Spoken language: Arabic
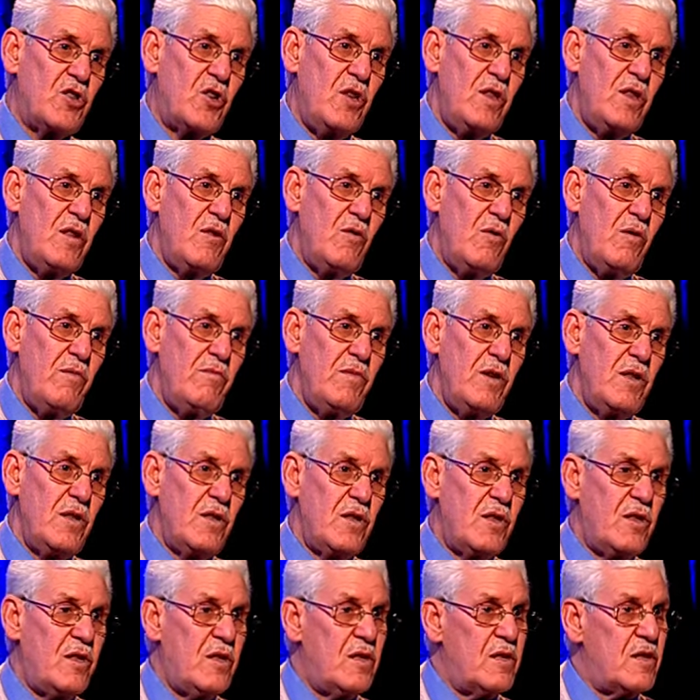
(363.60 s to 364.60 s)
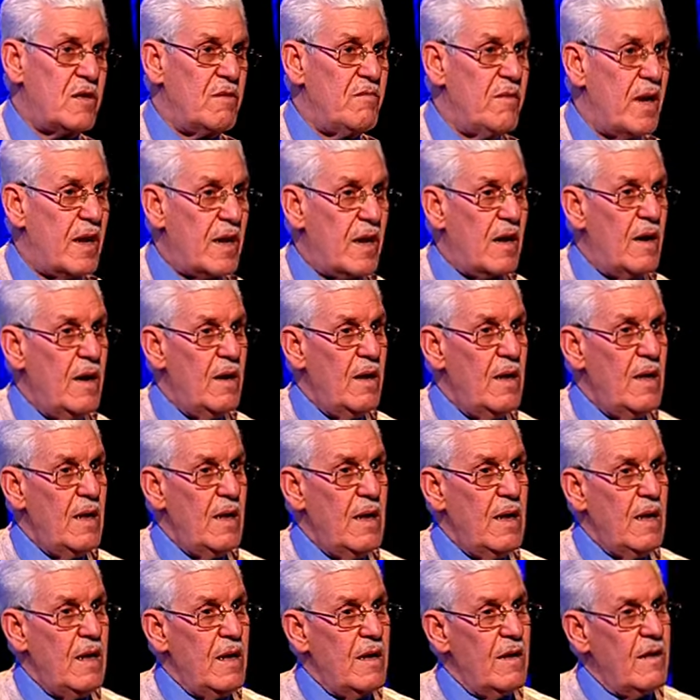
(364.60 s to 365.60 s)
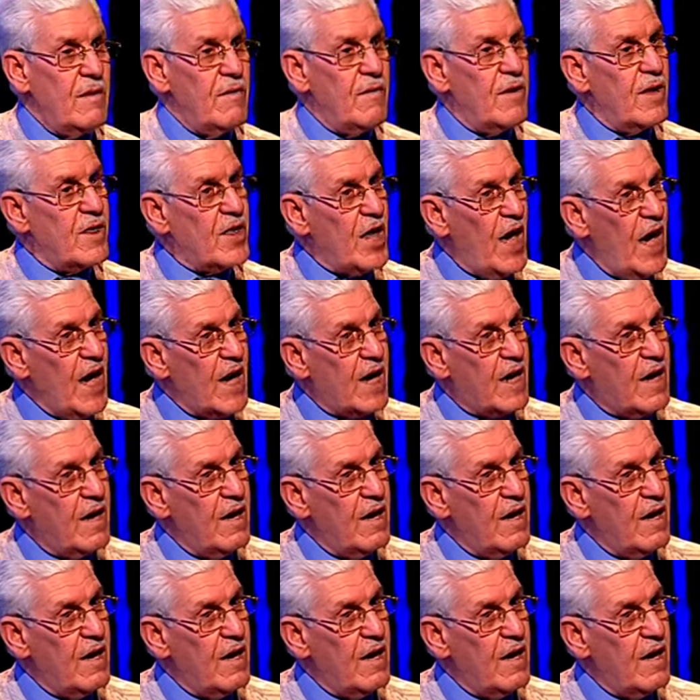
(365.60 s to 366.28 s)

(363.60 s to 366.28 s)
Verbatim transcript: نوع من التمر فضحك